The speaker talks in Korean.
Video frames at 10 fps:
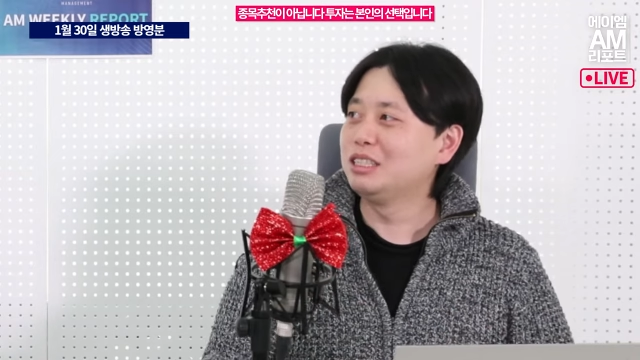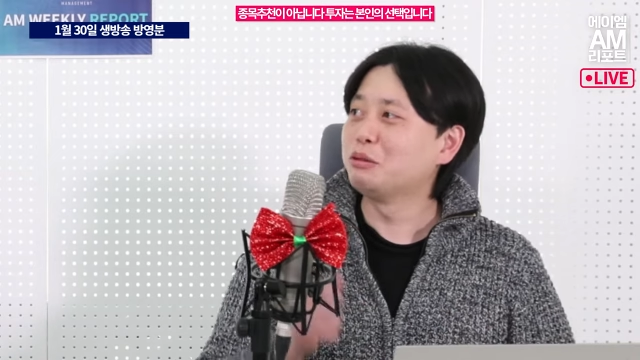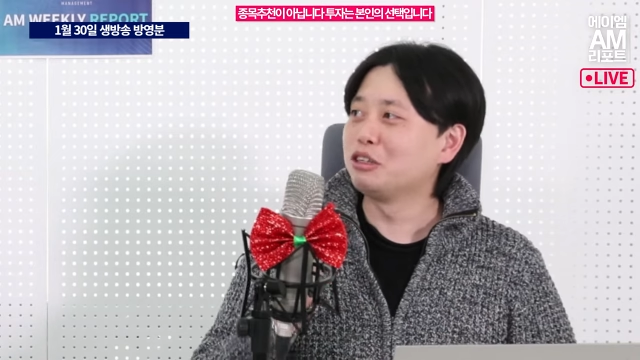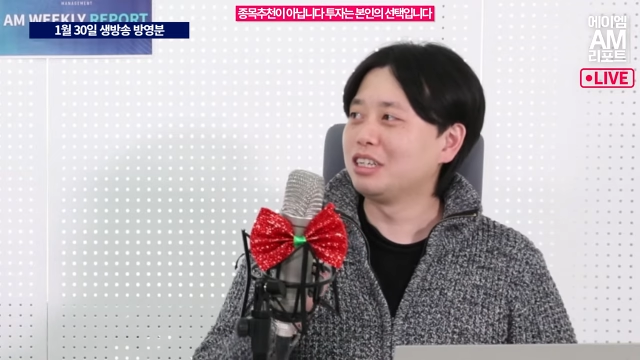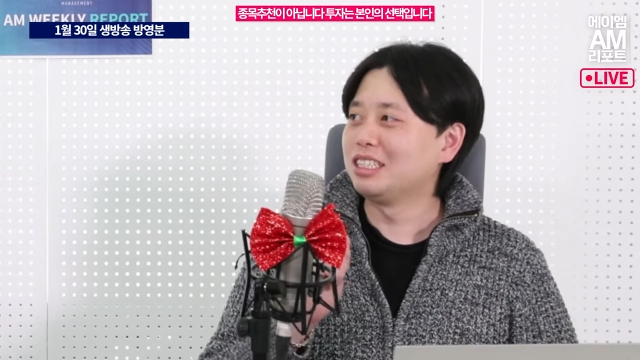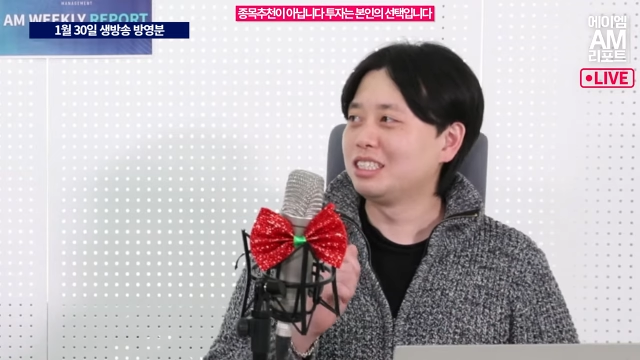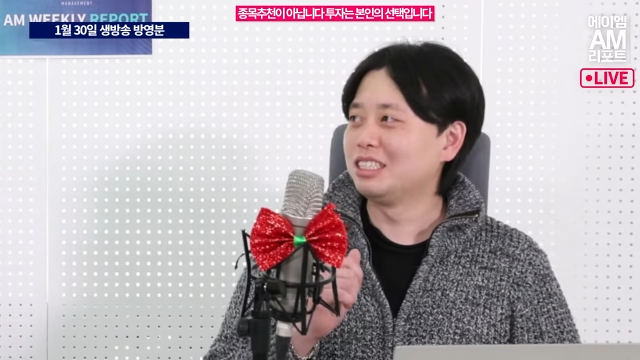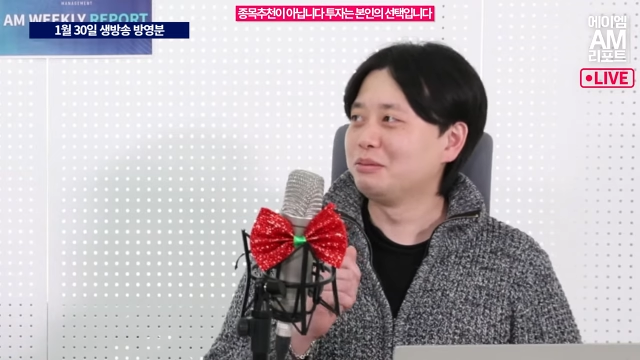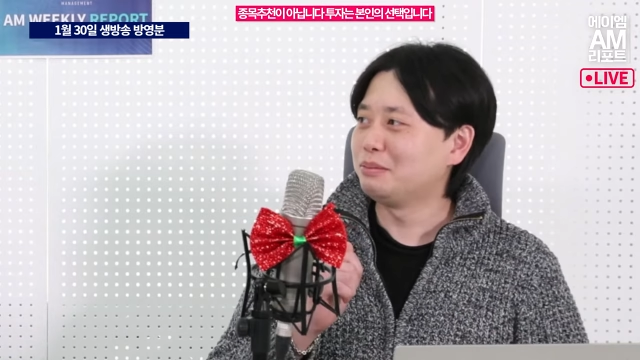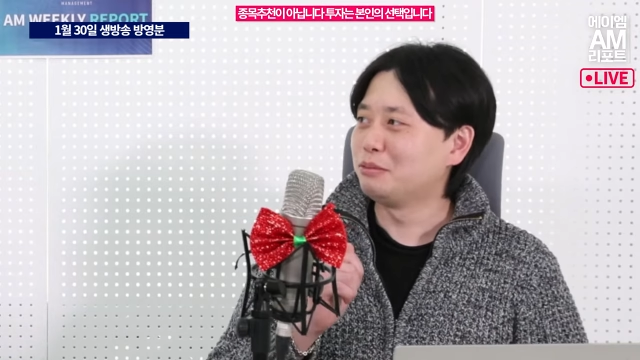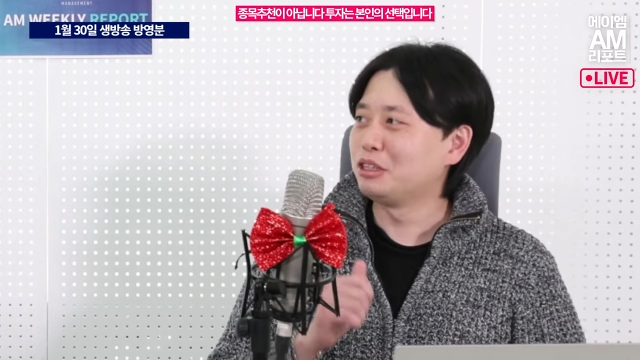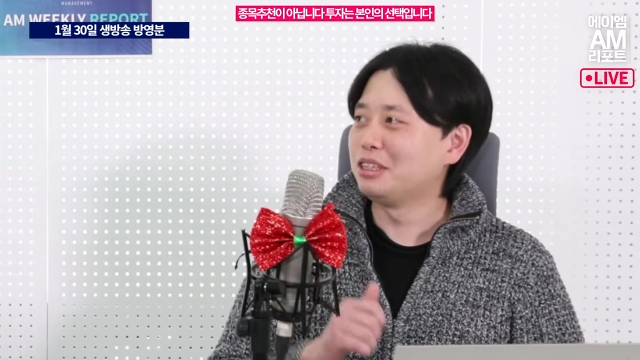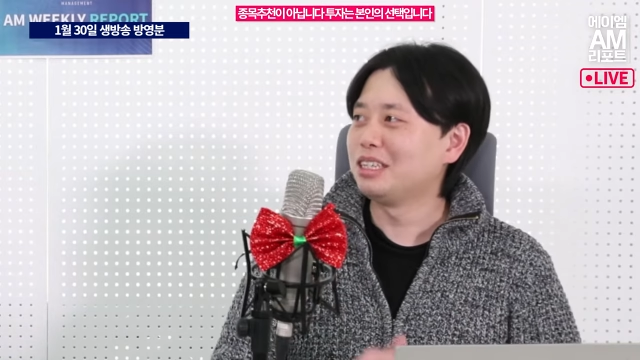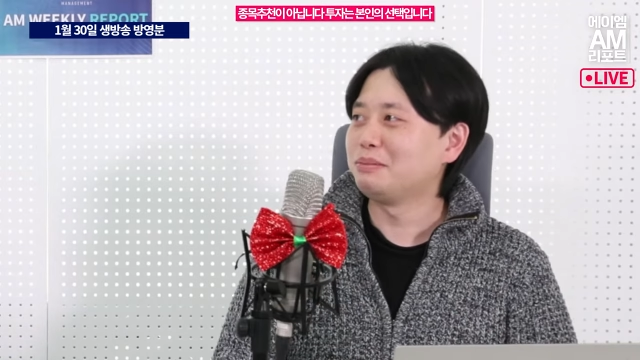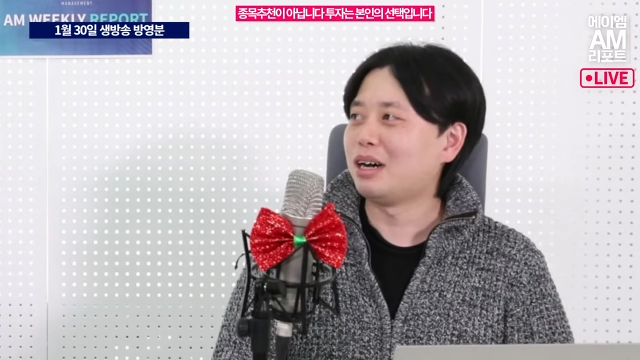그 머리가 지금
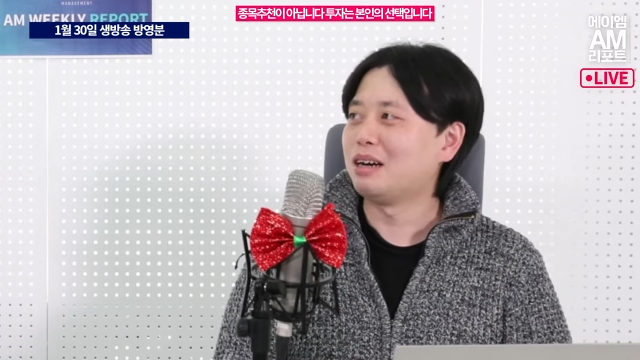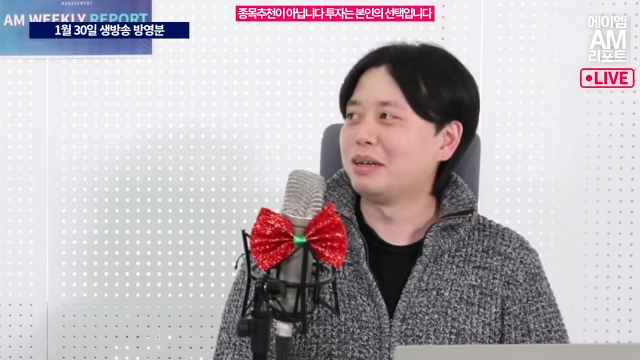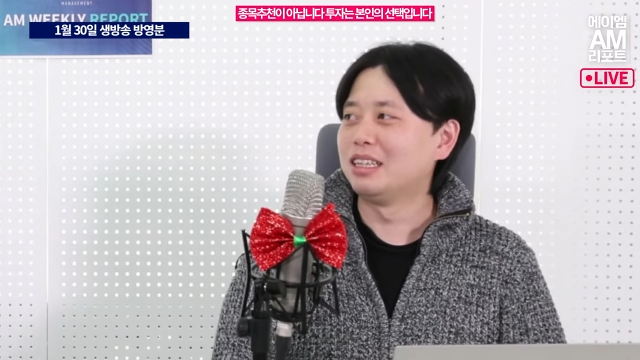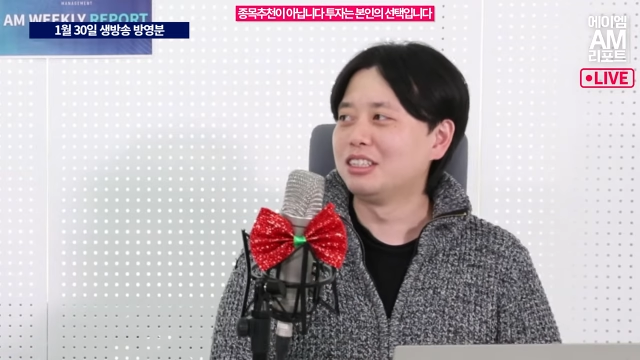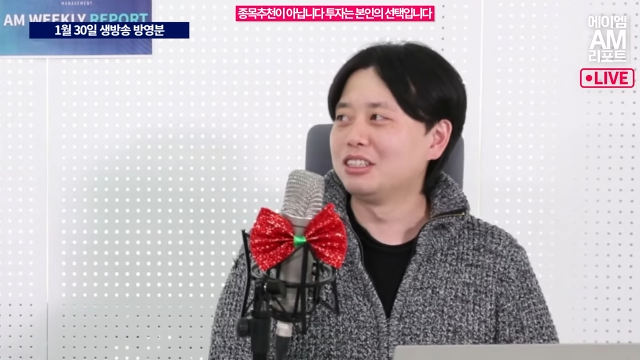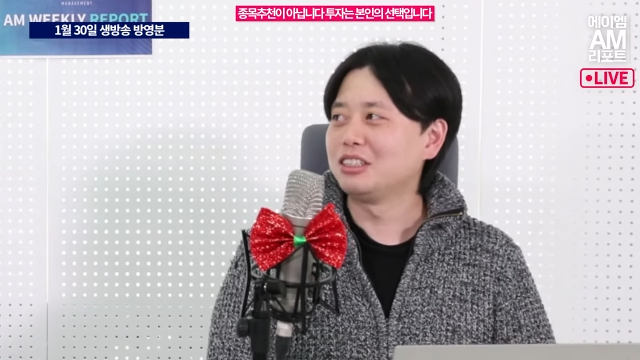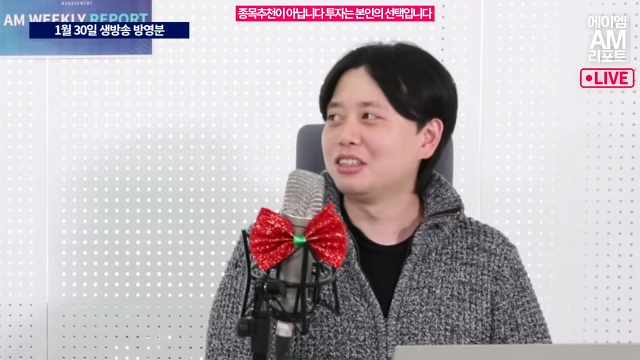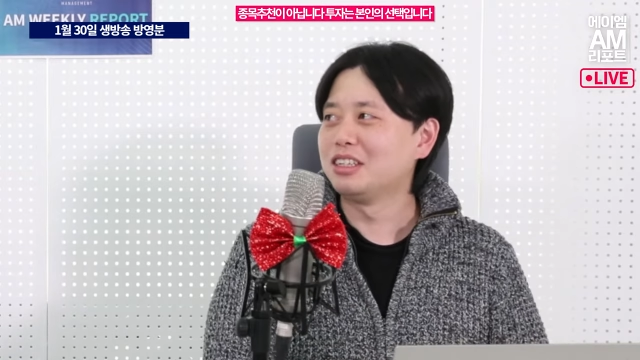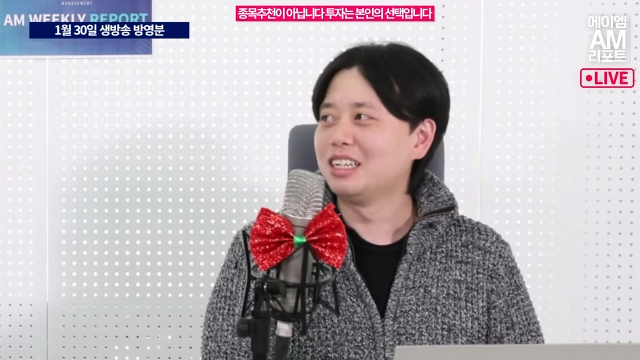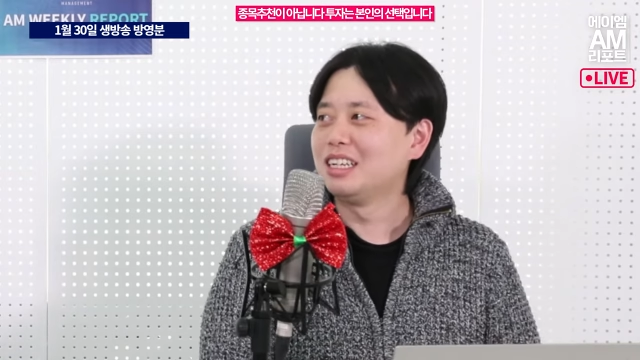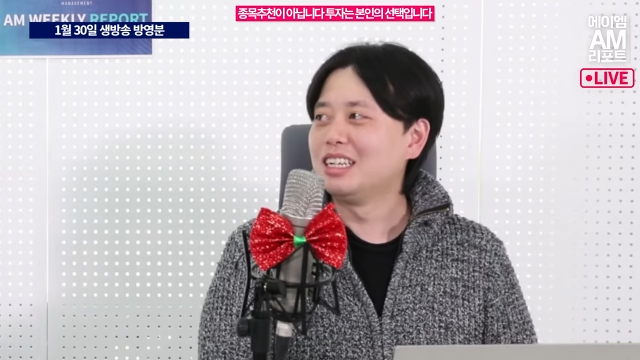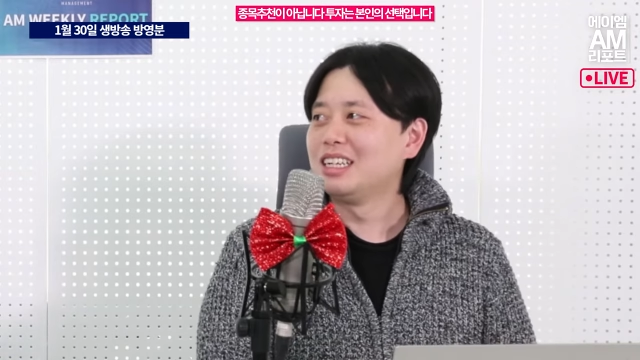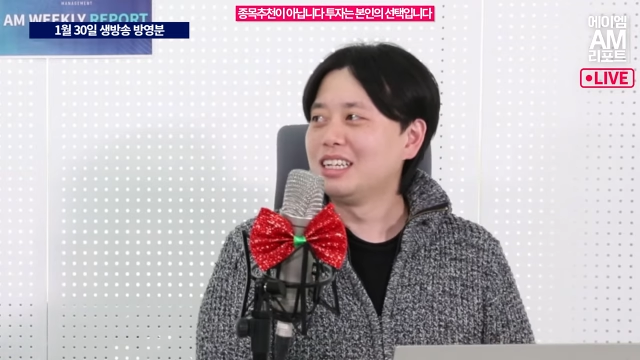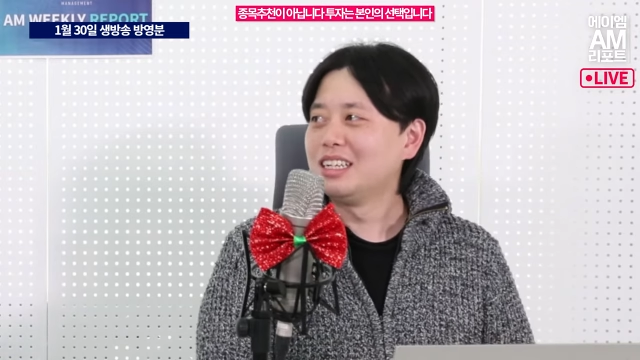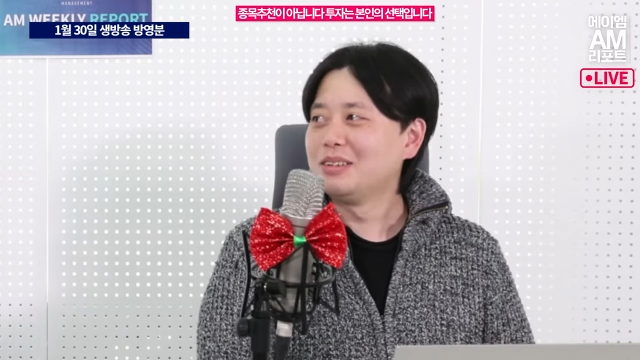머리인데 마음에 안 들어서 아 지금
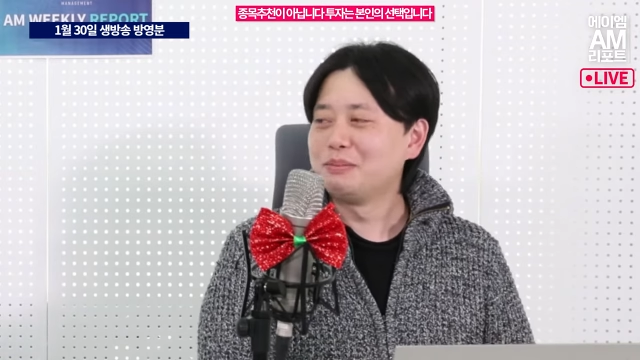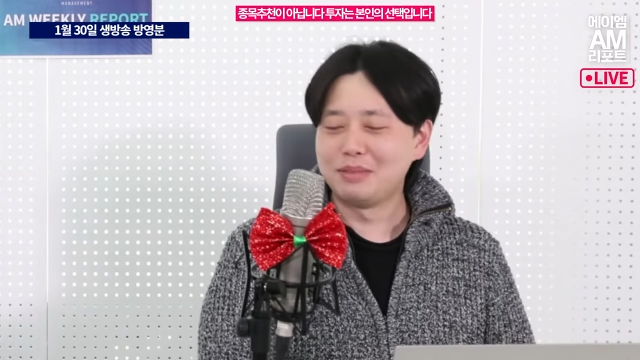거지존이다.